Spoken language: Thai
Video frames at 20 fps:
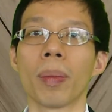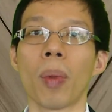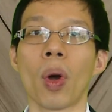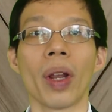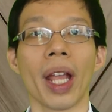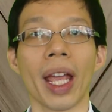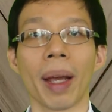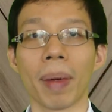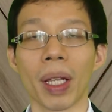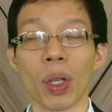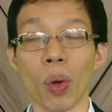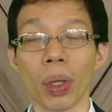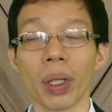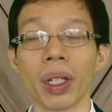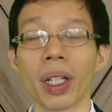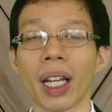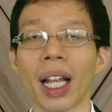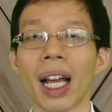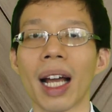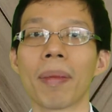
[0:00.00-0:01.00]
พลเอกประยุทธ์
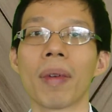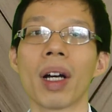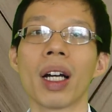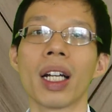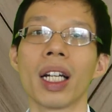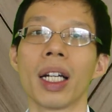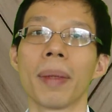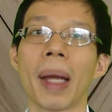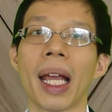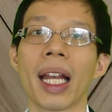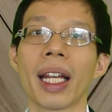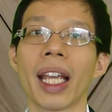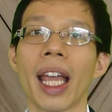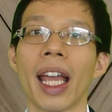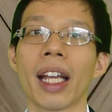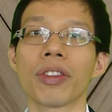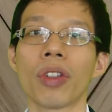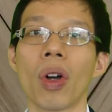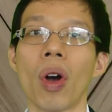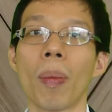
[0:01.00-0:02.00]
นะครับก็คือเป็นเค
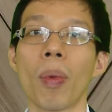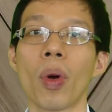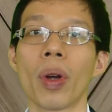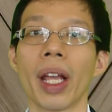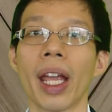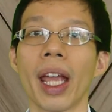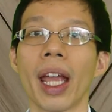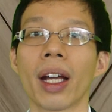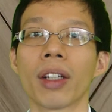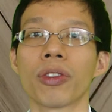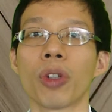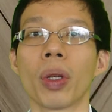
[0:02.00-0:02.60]
สของพลเอก